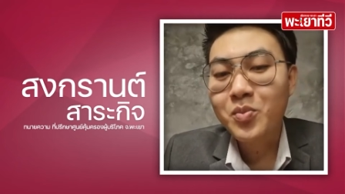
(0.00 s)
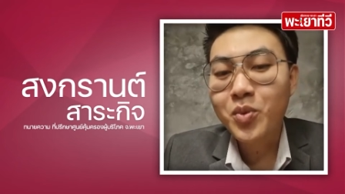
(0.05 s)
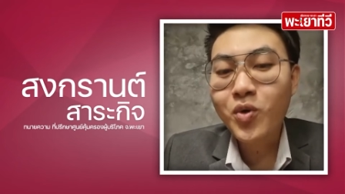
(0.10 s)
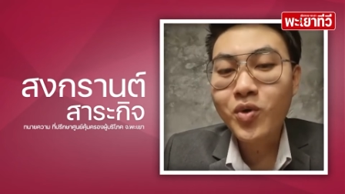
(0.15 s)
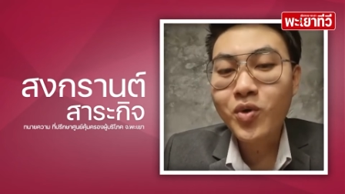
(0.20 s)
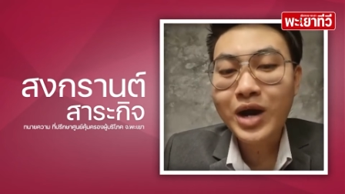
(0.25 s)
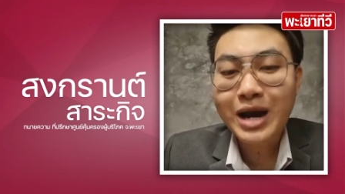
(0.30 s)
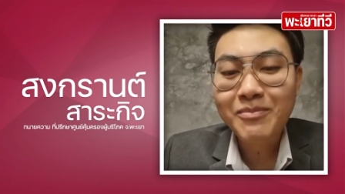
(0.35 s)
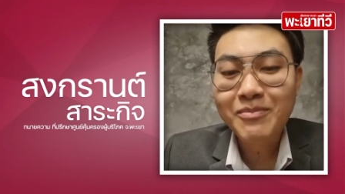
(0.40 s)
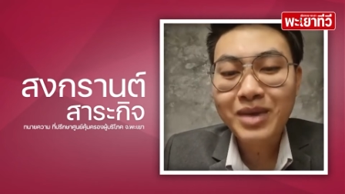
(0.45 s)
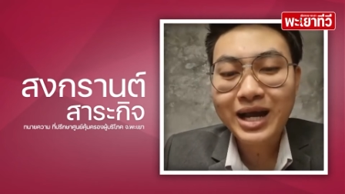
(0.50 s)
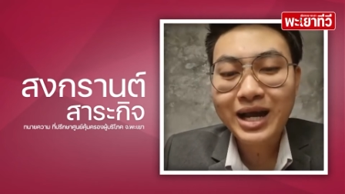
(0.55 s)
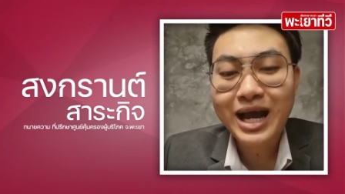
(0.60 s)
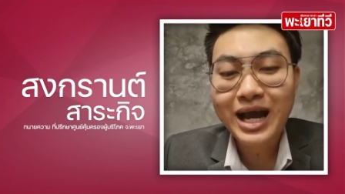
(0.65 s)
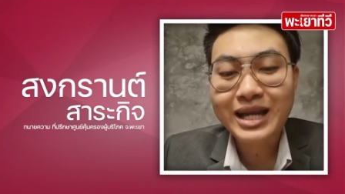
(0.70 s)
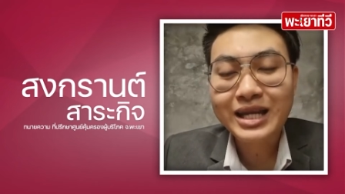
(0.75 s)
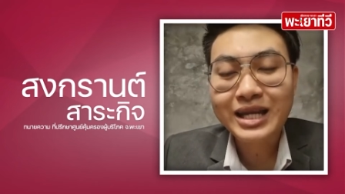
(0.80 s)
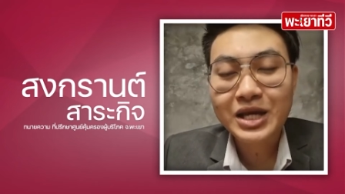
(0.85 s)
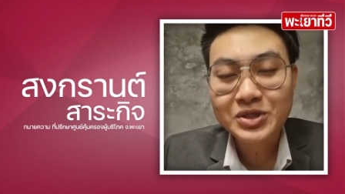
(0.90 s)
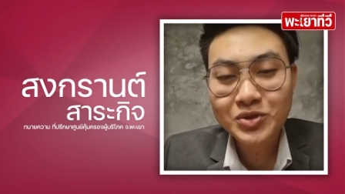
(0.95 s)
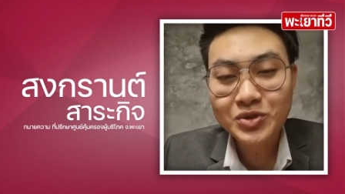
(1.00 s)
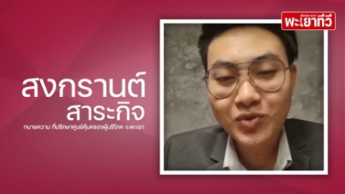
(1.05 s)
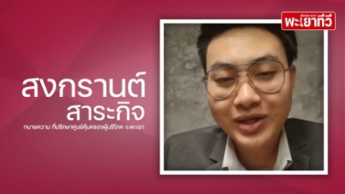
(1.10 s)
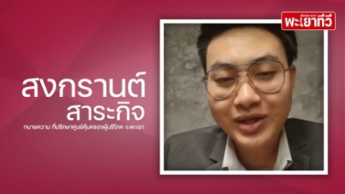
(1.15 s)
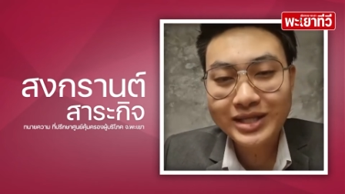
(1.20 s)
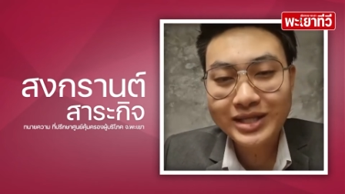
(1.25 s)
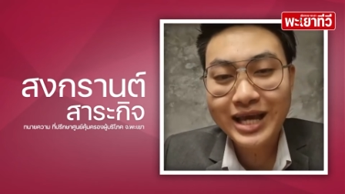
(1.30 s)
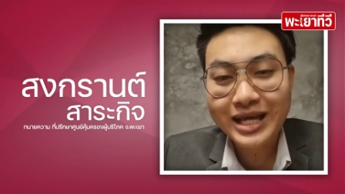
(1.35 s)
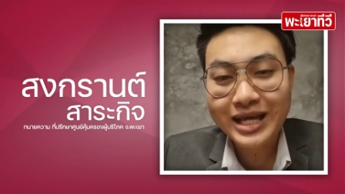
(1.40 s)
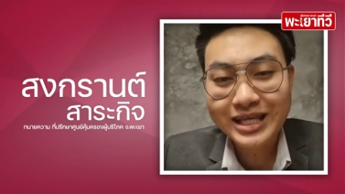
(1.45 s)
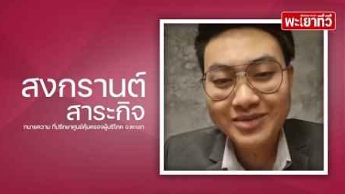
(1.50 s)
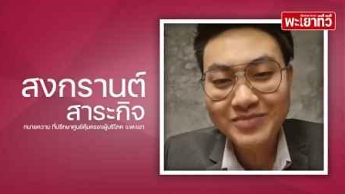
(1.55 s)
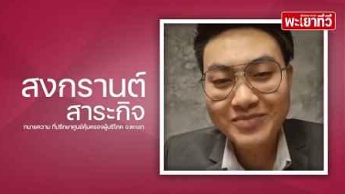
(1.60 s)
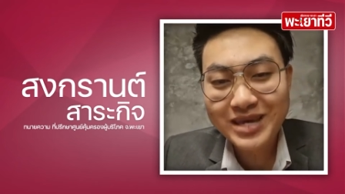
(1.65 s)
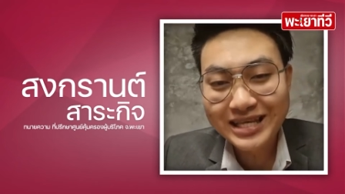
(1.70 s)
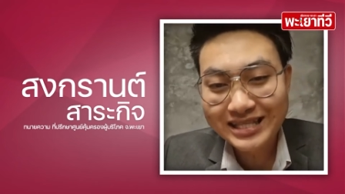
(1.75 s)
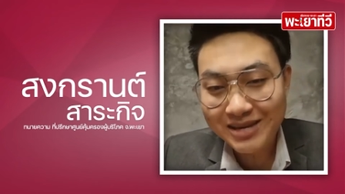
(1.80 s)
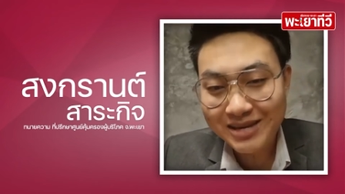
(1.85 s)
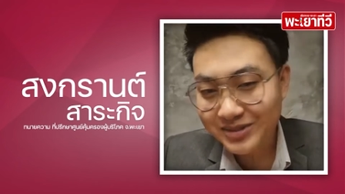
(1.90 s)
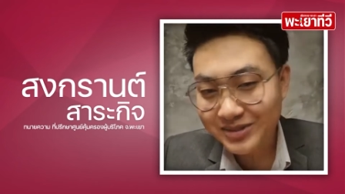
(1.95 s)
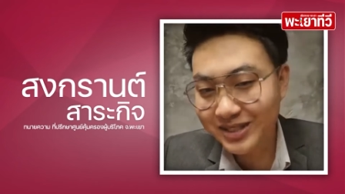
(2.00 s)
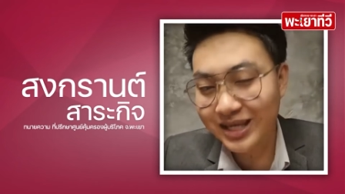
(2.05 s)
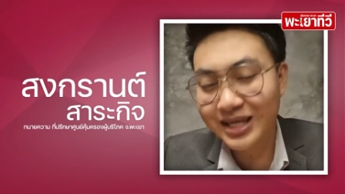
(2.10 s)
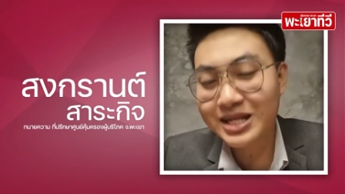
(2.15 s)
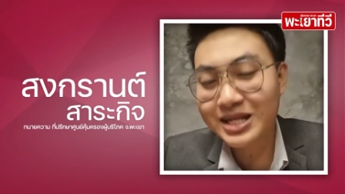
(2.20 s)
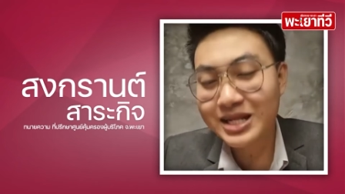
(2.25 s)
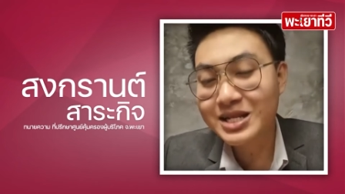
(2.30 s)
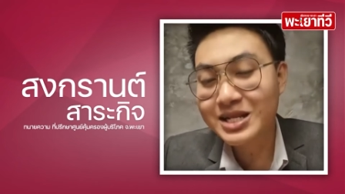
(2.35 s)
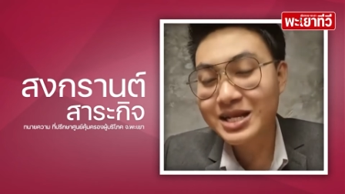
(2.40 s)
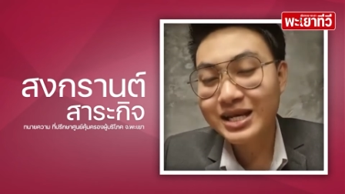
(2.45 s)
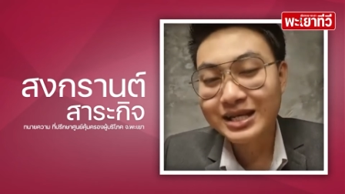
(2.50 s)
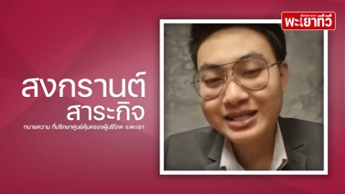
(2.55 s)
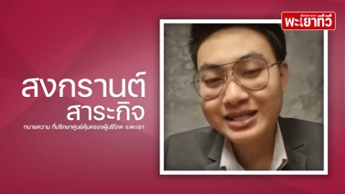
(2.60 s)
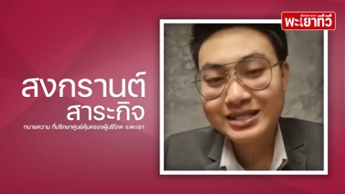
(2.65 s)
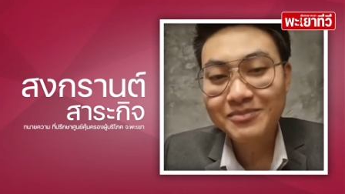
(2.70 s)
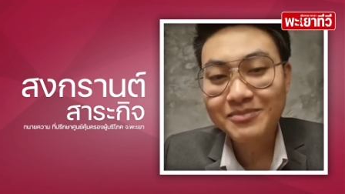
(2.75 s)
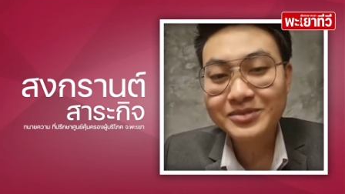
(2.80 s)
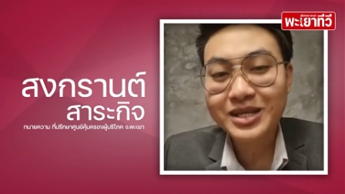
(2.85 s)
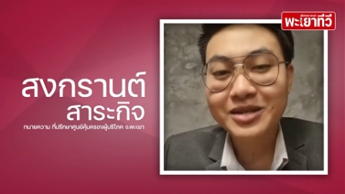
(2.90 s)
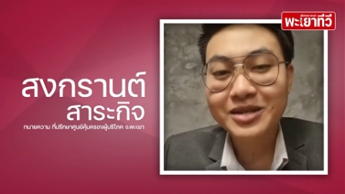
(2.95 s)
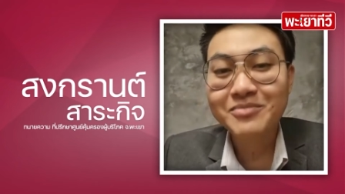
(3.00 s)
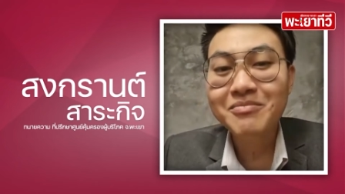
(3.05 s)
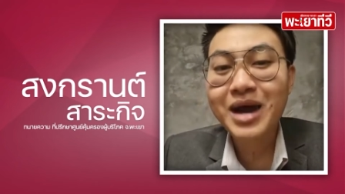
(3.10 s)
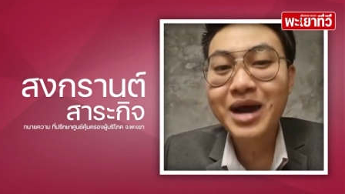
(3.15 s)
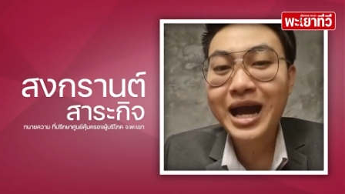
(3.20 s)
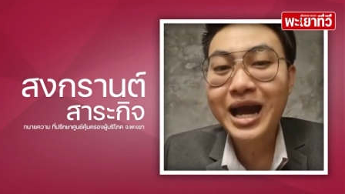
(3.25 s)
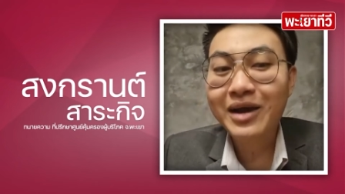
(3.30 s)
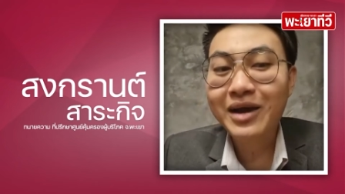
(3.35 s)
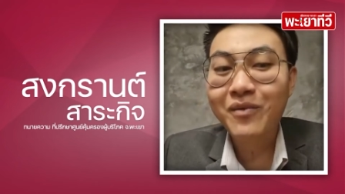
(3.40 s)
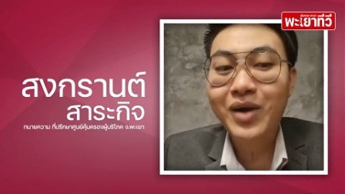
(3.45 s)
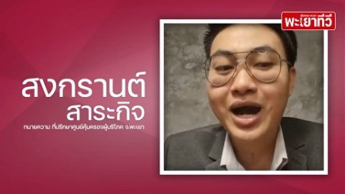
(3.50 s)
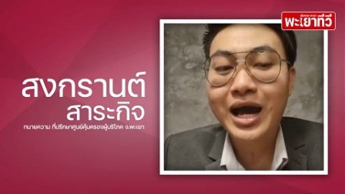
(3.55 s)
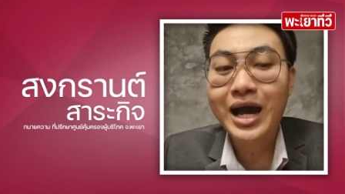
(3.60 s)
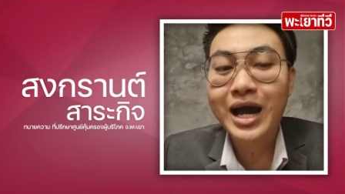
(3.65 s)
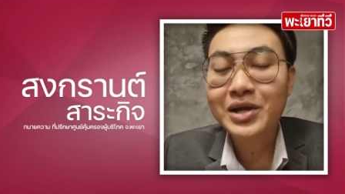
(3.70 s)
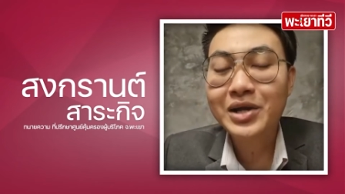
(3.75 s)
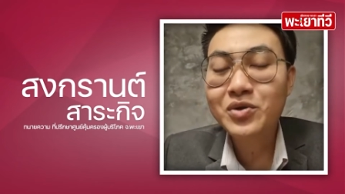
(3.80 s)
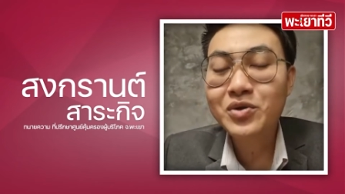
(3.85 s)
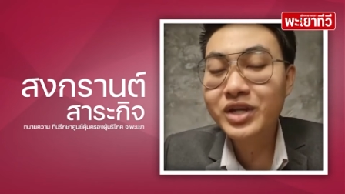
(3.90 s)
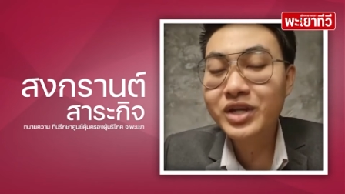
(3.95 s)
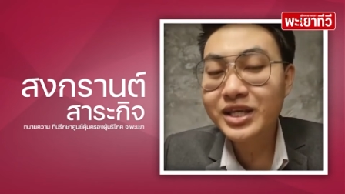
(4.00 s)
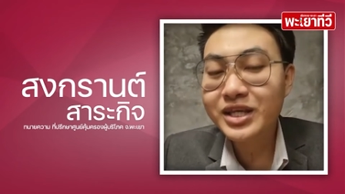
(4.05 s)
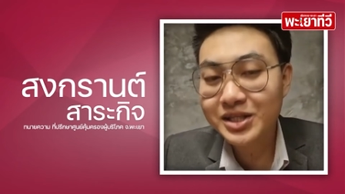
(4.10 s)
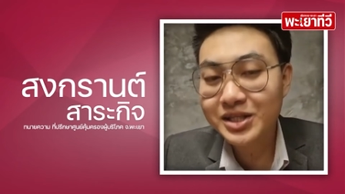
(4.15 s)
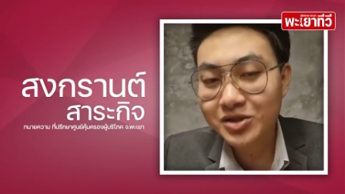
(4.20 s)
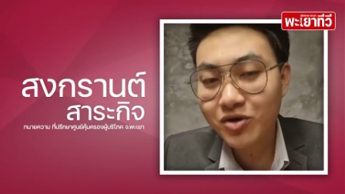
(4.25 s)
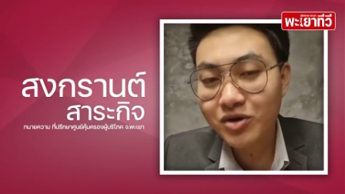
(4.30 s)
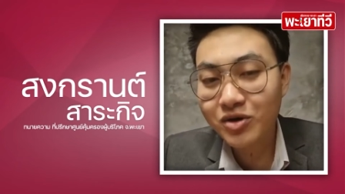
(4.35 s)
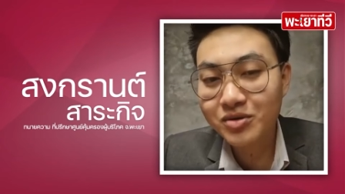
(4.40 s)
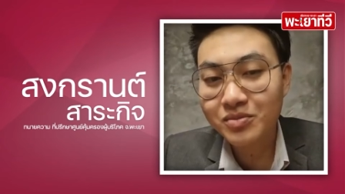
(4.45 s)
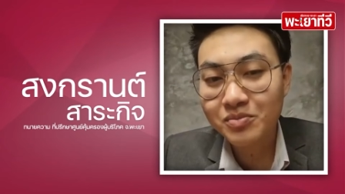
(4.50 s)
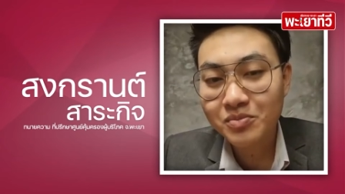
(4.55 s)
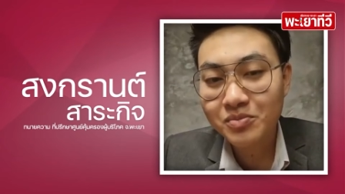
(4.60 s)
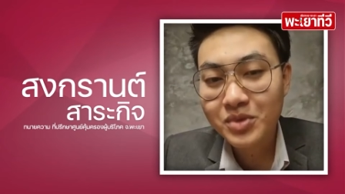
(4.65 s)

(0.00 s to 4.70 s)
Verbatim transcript: ผู้ค้ำประกันเนี่ยส่วนใหญ่จะมีทรัพย์สินมากกว่าลูกหนี้ชั้นต้น